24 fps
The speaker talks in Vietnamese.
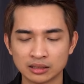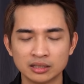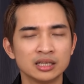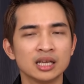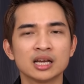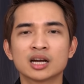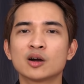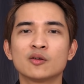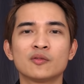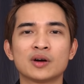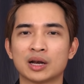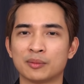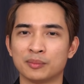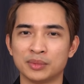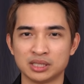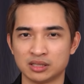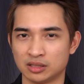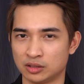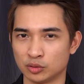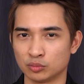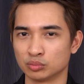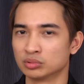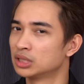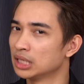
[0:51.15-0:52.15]
đương nhiên không phải là mình
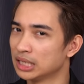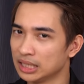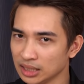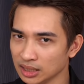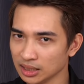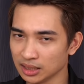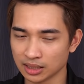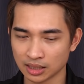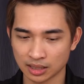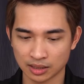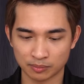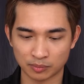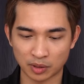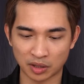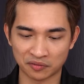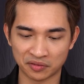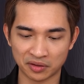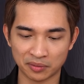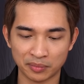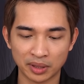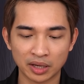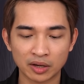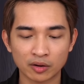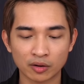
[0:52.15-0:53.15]
sử dụng chính bởi
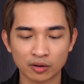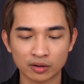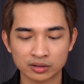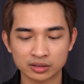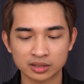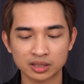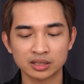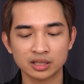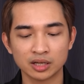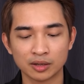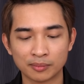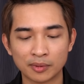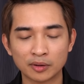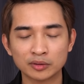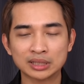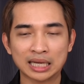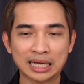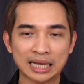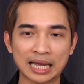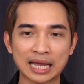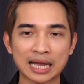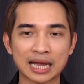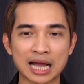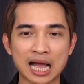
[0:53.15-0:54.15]
vì mình còn có rất nhiều mẫu
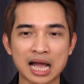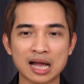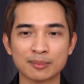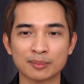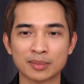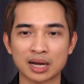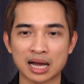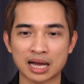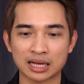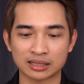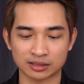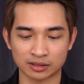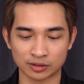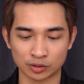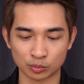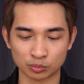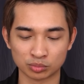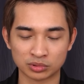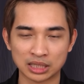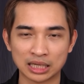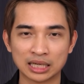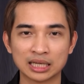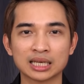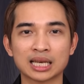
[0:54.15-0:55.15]
tai nghe khác mà sử dụng
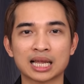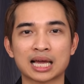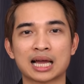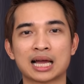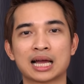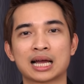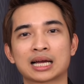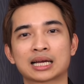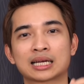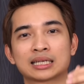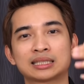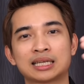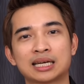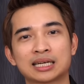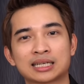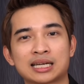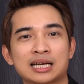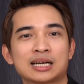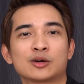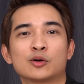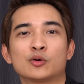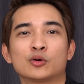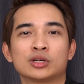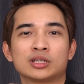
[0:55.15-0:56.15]
chính là cái thằng
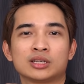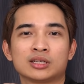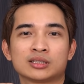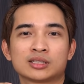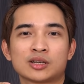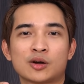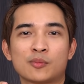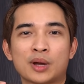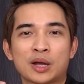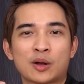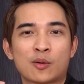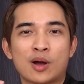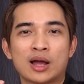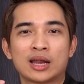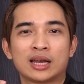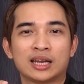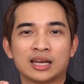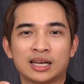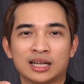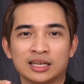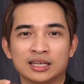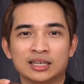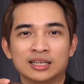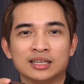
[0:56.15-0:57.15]
đang ngồi sau máy quay
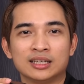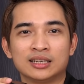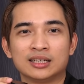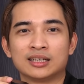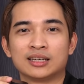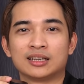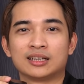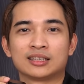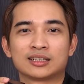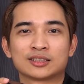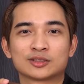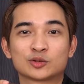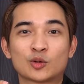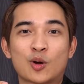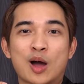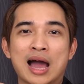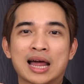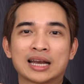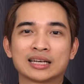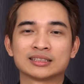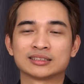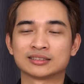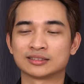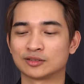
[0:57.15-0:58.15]
này này à,
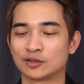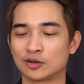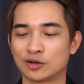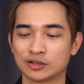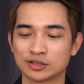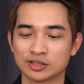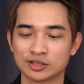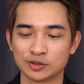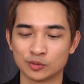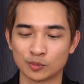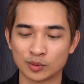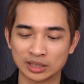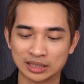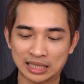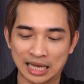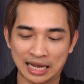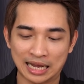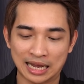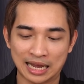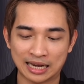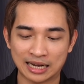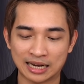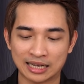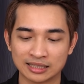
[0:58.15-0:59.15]
toàn nó sử dụng cái
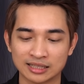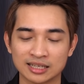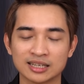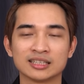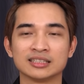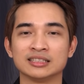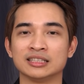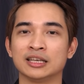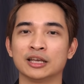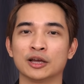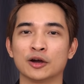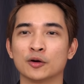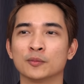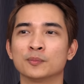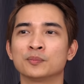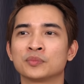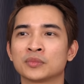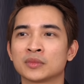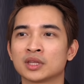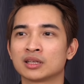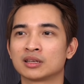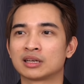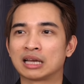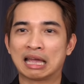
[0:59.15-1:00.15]
tai nghe này rất là nhiều
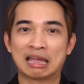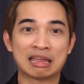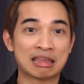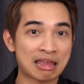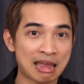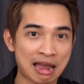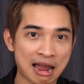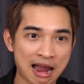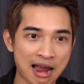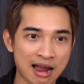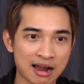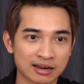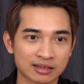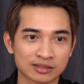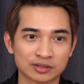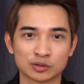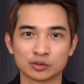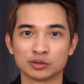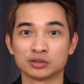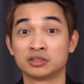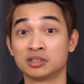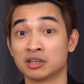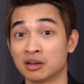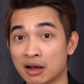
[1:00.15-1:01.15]
nghe nhạc
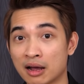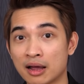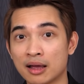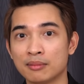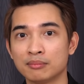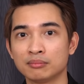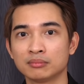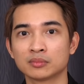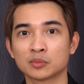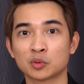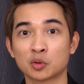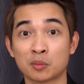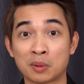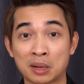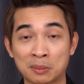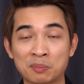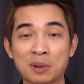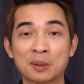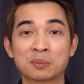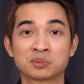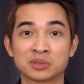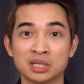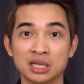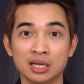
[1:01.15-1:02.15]
rồi chơi game có
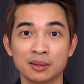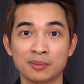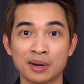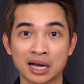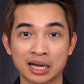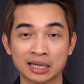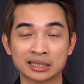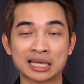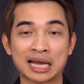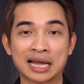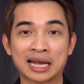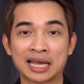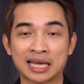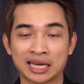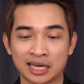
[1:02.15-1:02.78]
bán PUBG bằng cái tai